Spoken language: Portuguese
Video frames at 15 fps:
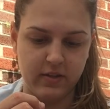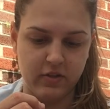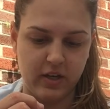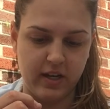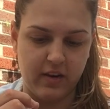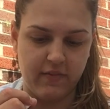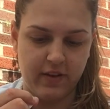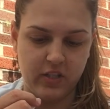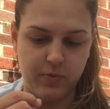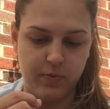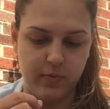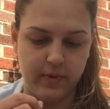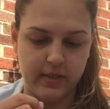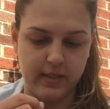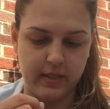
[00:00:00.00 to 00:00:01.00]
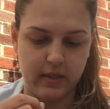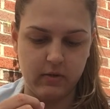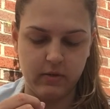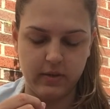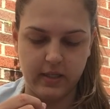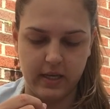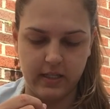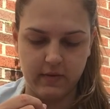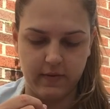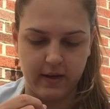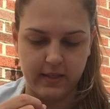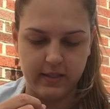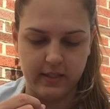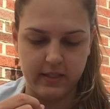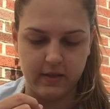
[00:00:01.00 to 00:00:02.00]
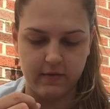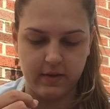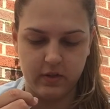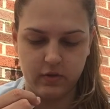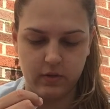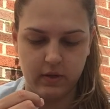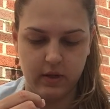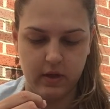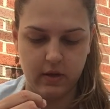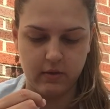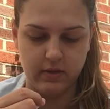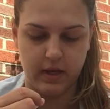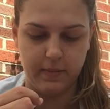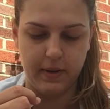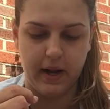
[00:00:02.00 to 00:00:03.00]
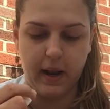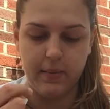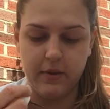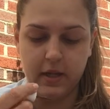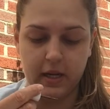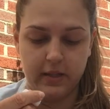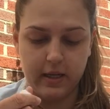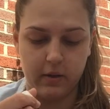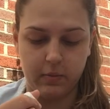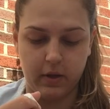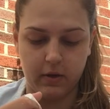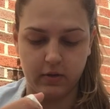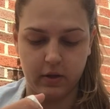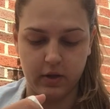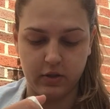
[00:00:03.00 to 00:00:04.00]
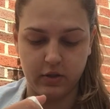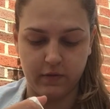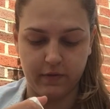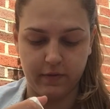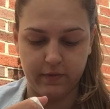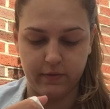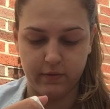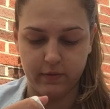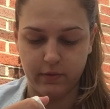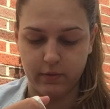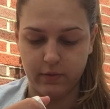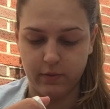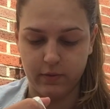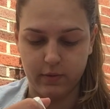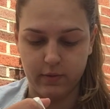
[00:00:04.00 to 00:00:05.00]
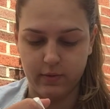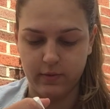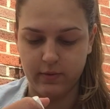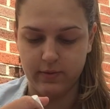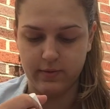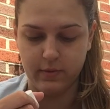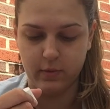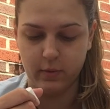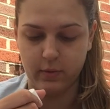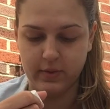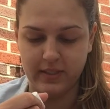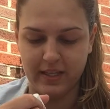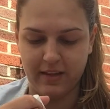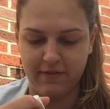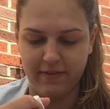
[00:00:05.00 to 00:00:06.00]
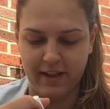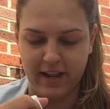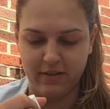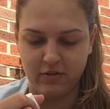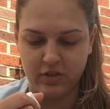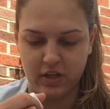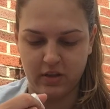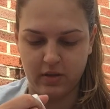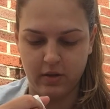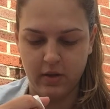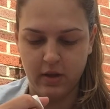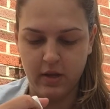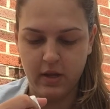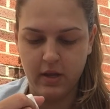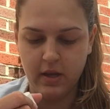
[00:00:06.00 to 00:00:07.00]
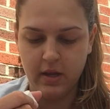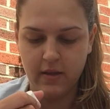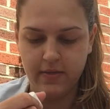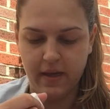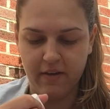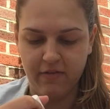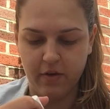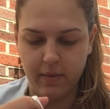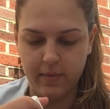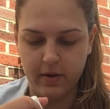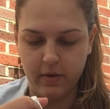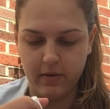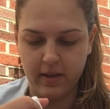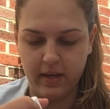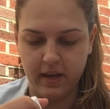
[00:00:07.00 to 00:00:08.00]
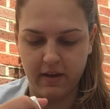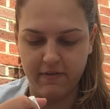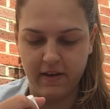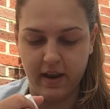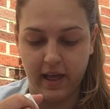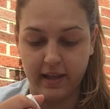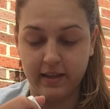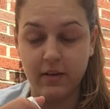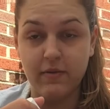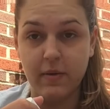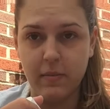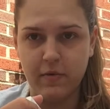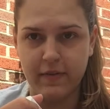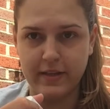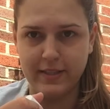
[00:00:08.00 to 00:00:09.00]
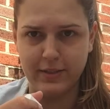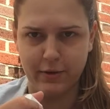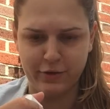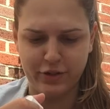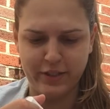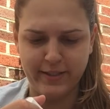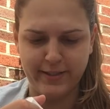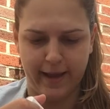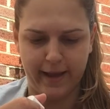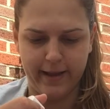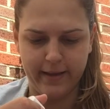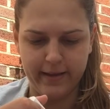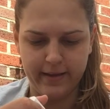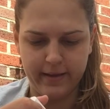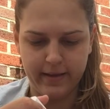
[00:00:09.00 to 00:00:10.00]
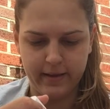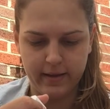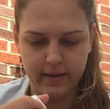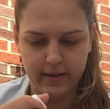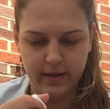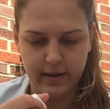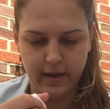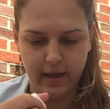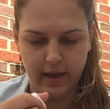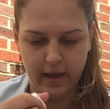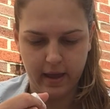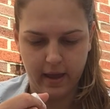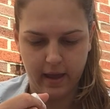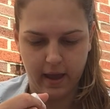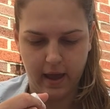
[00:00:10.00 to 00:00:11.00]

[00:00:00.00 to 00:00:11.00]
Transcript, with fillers: Eu já gravei tipo umas 5, 6 vezes esse vídeo e eu sempre acabo deletando porque eu acho que eu hum, não consegui falar do jeito da forma que eu queria falar. Então vamos ver se hoje sai. É...